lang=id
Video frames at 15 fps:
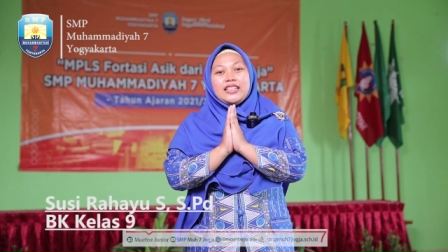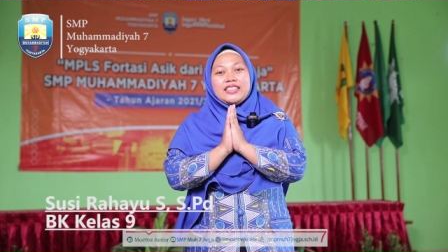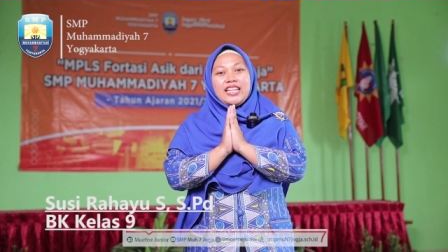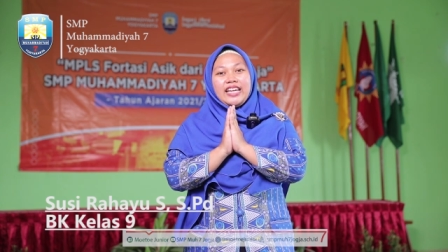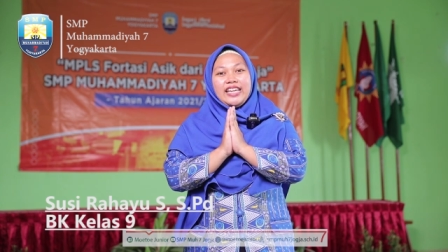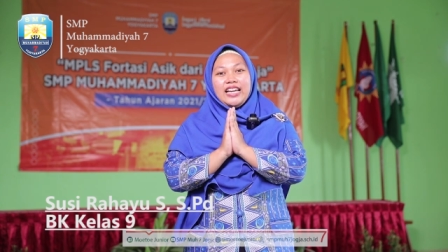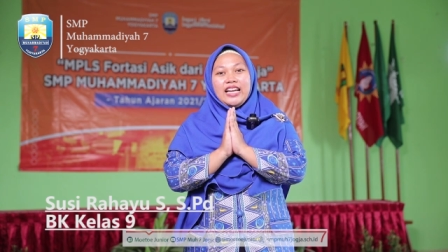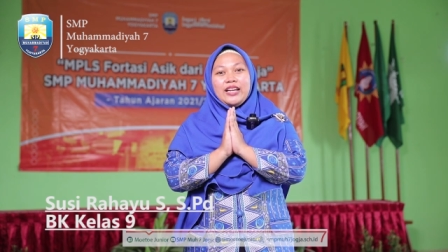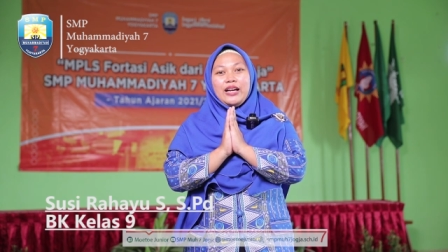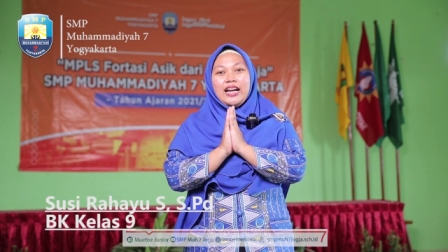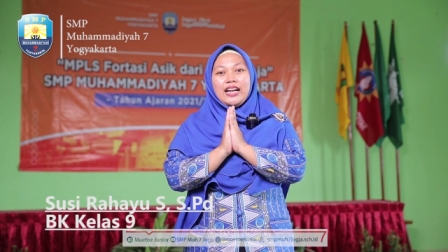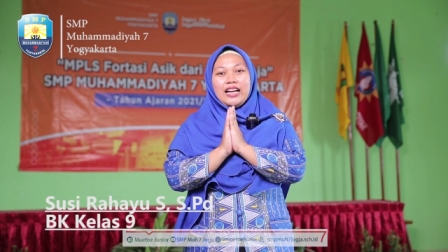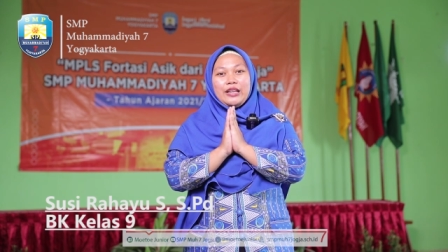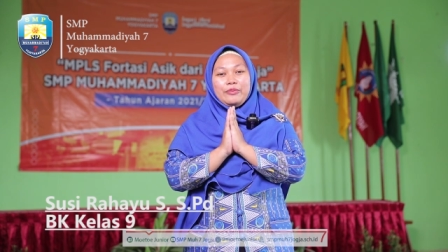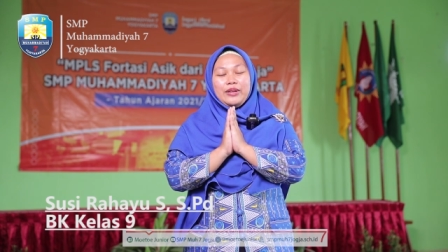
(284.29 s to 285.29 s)
Saya
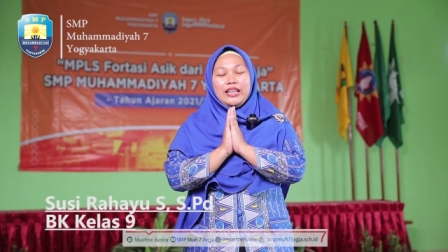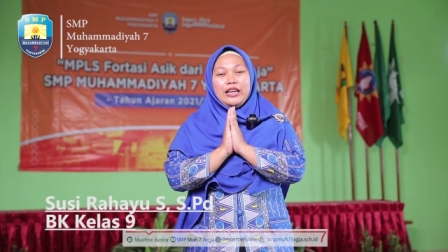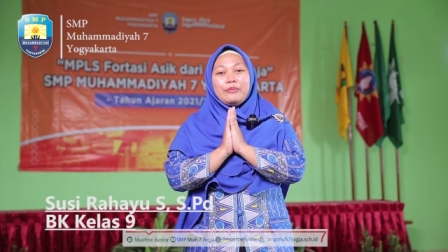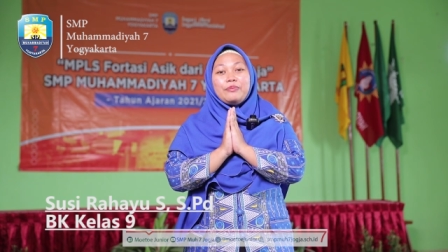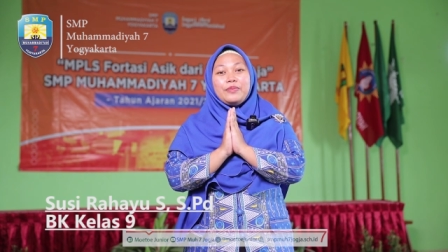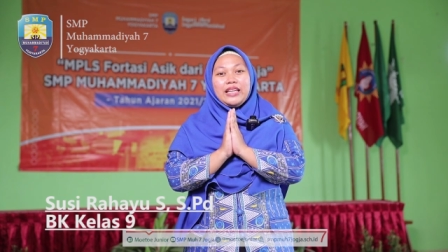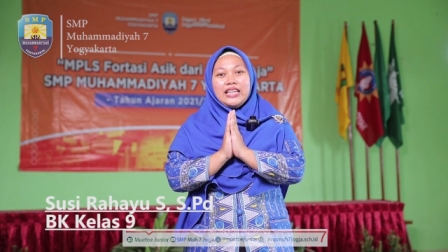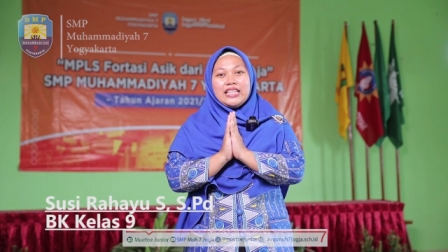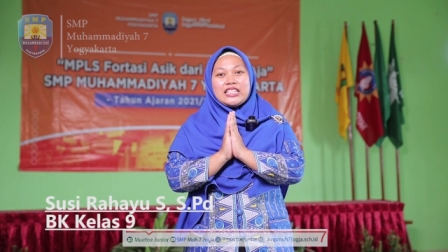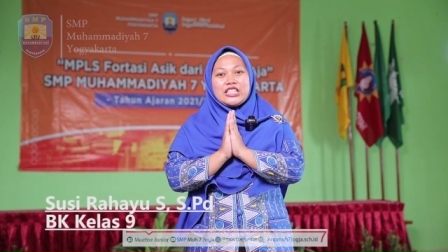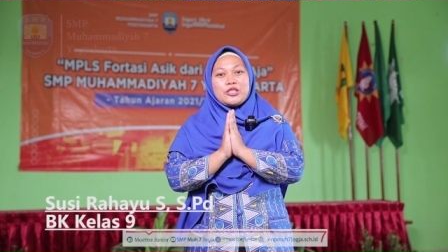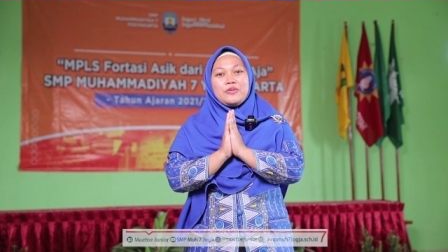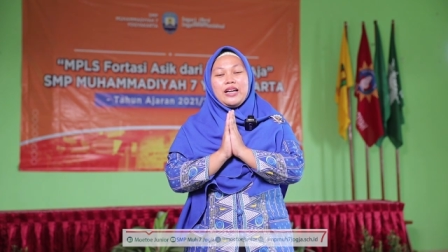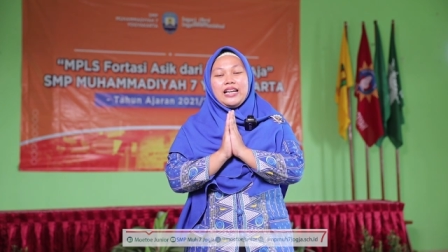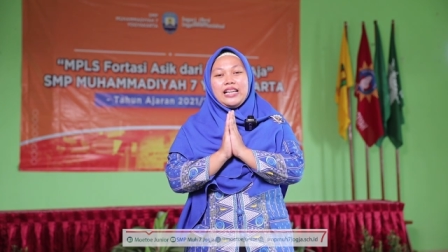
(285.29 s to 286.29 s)
akan mendampingi
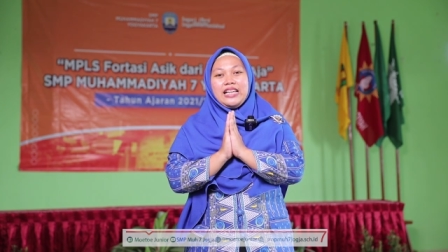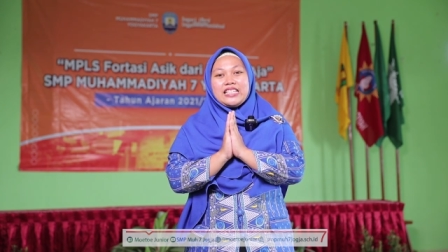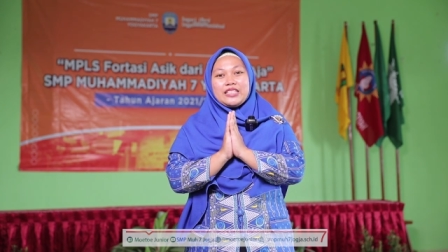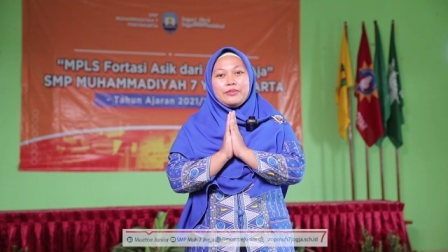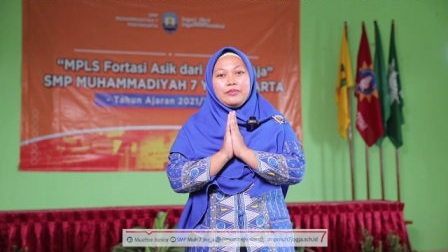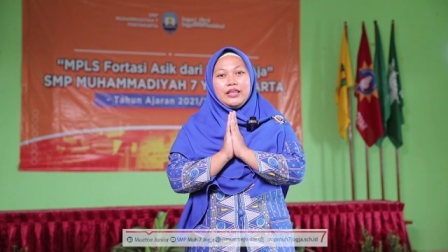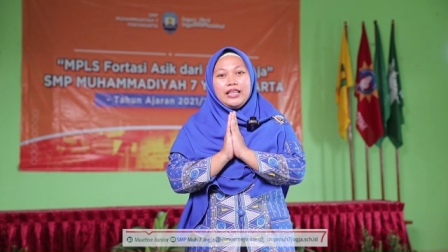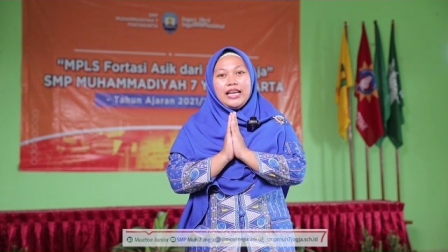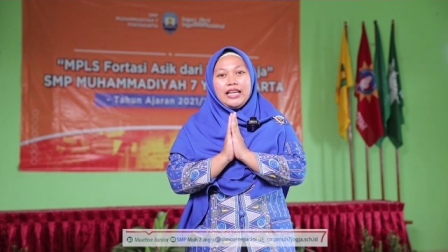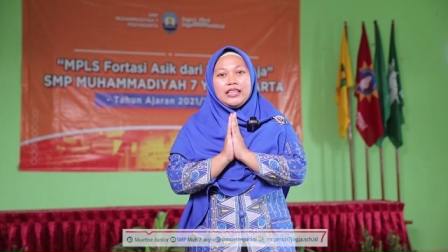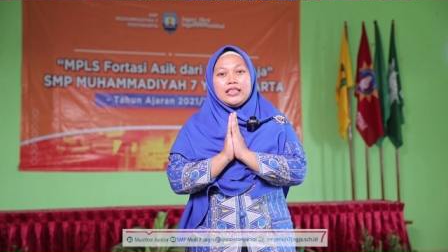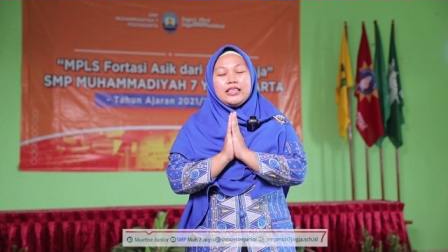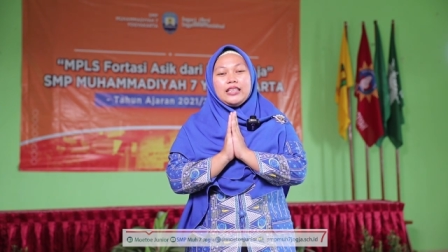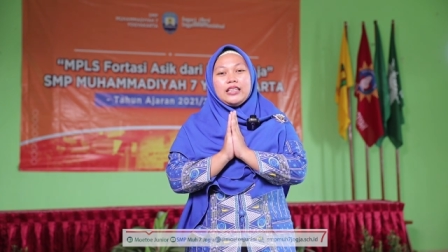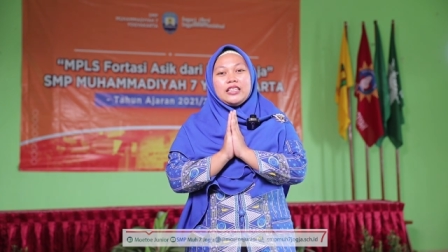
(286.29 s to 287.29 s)
siswa kelas 9
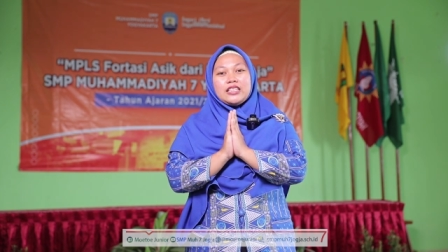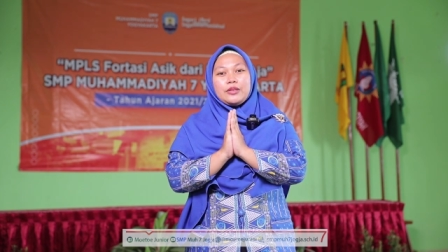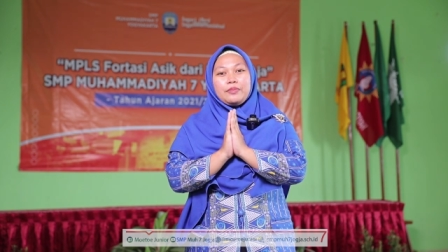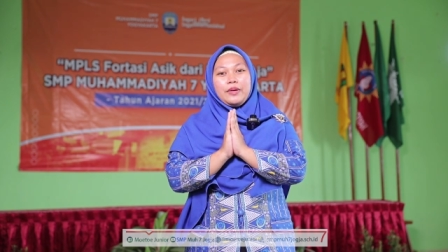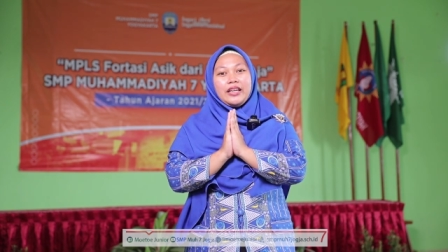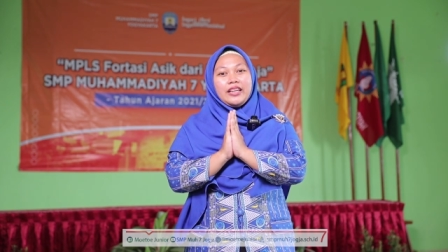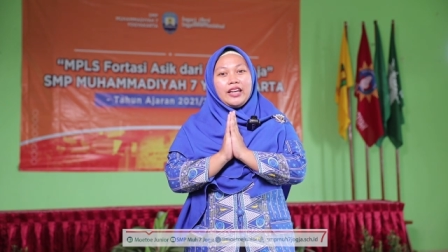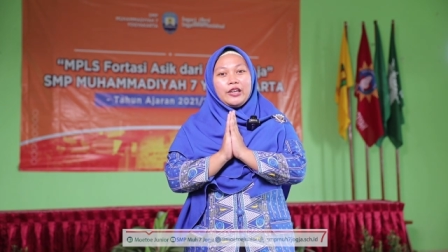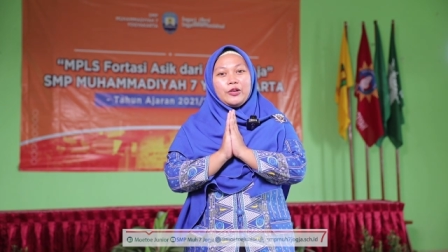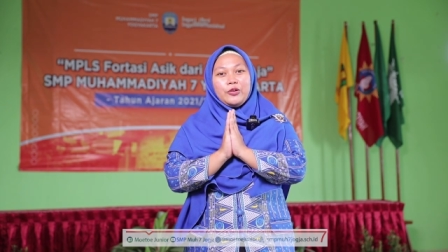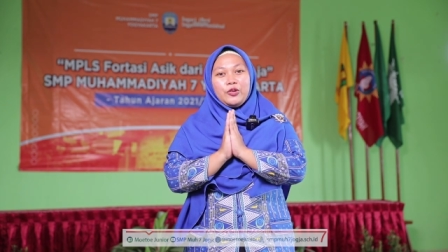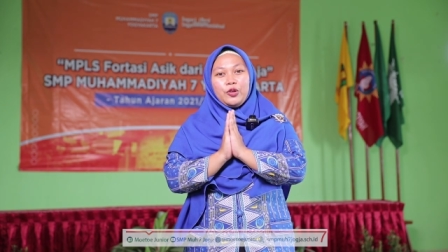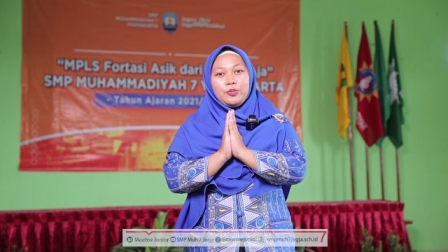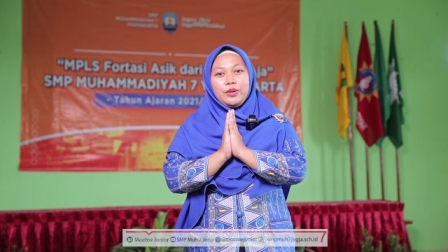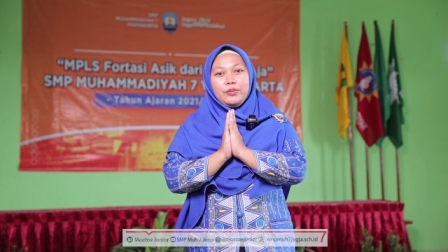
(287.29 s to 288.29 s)
sebagai
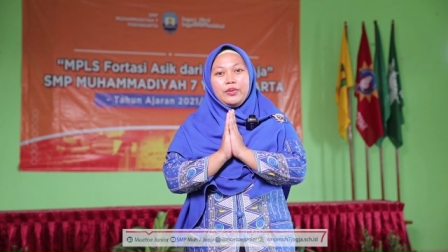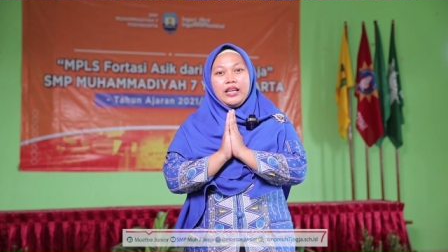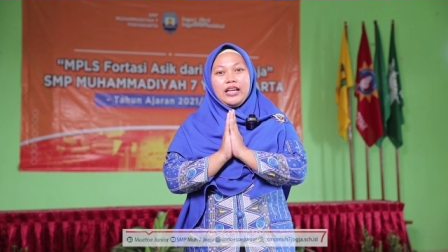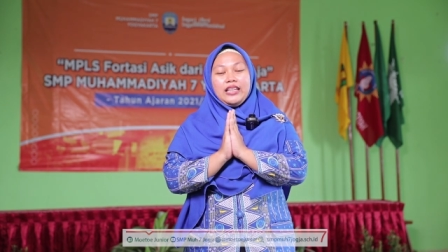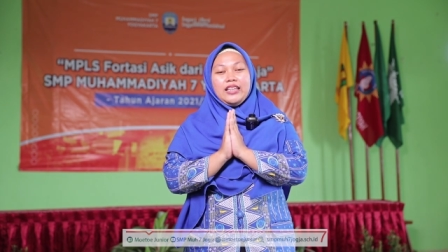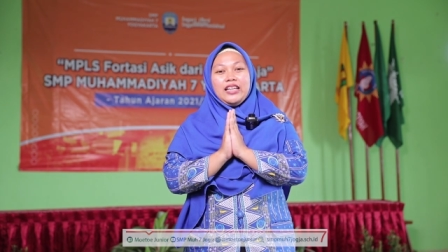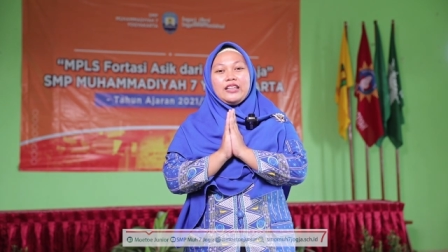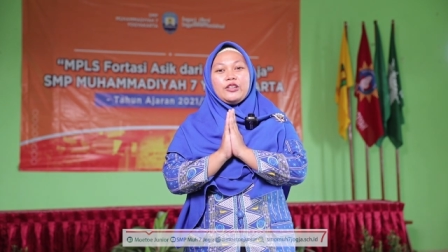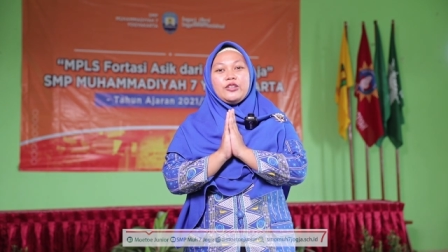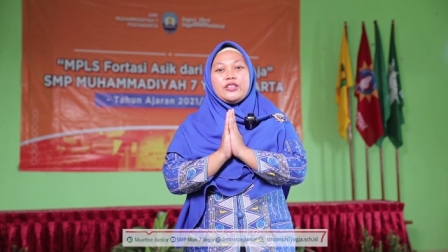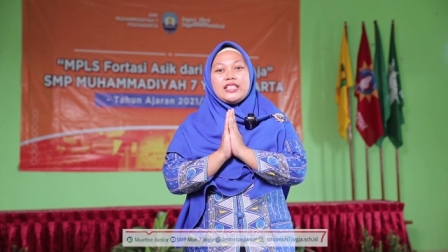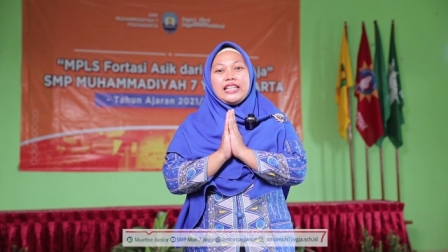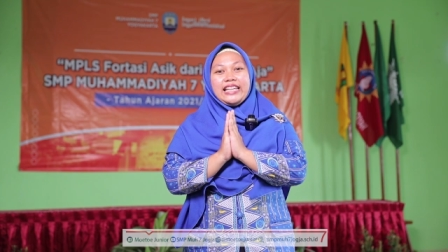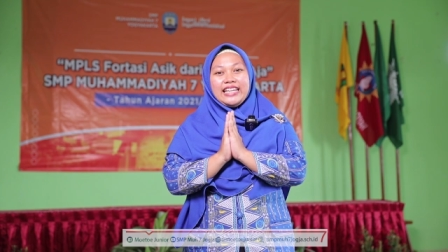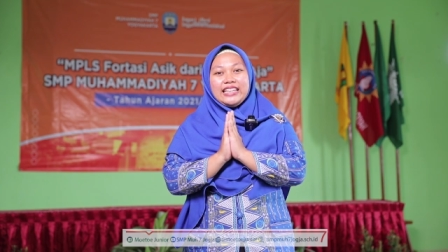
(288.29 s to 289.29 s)
guru bimbingan dan
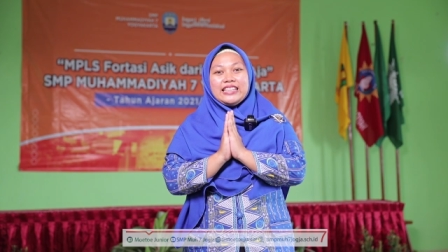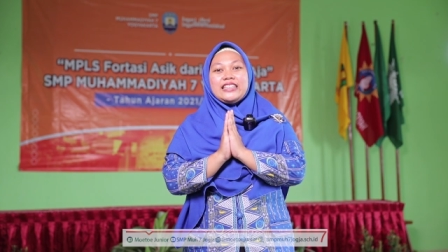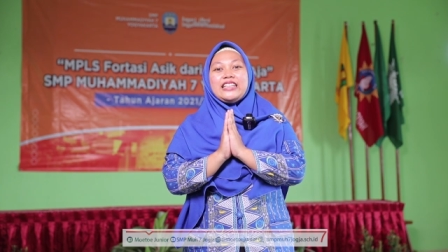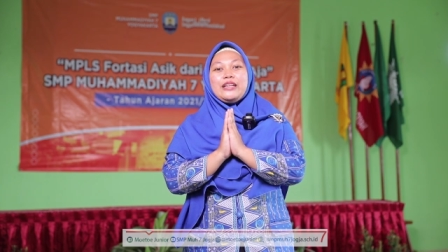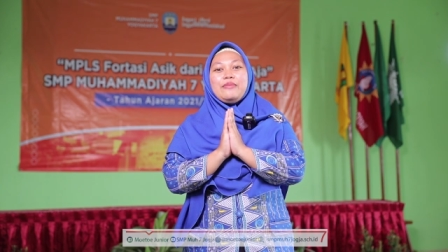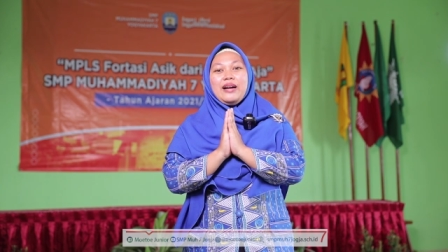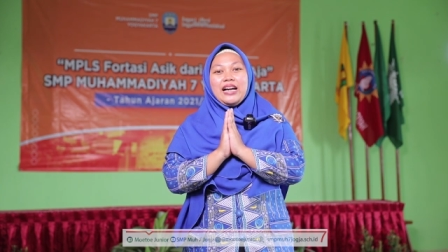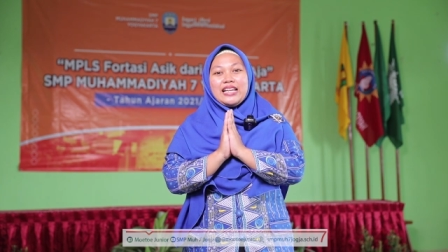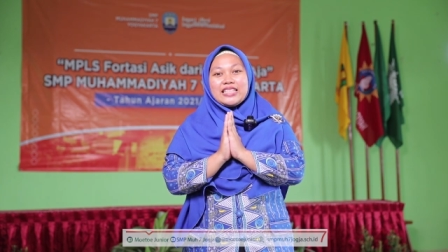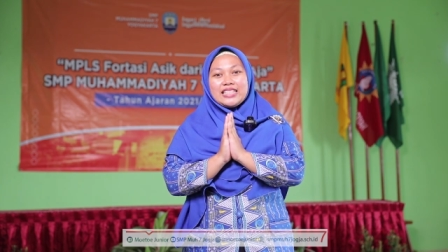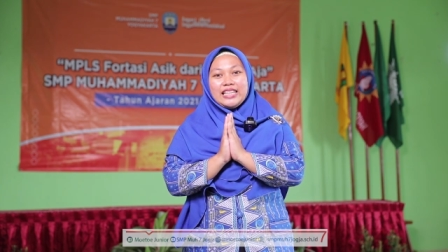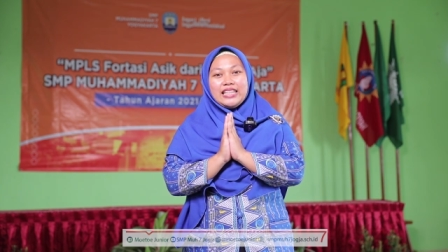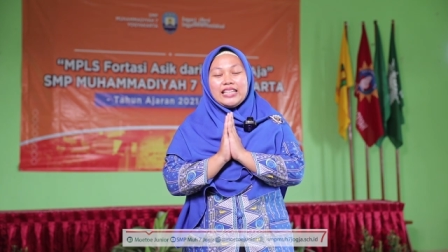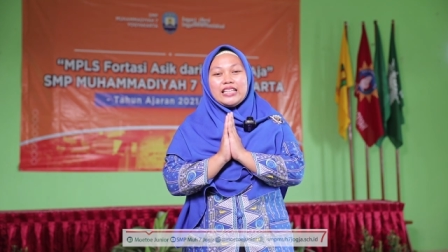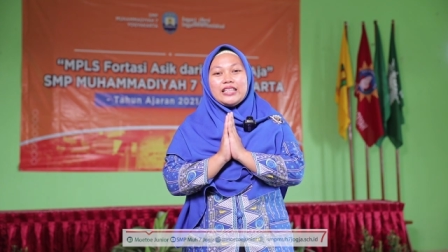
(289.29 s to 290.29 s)
konseling. Terima
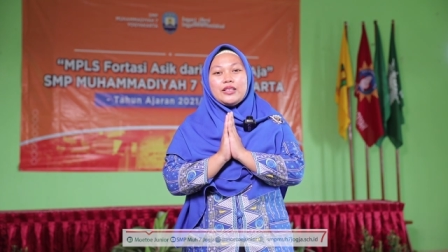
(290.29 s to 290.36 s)
kasih.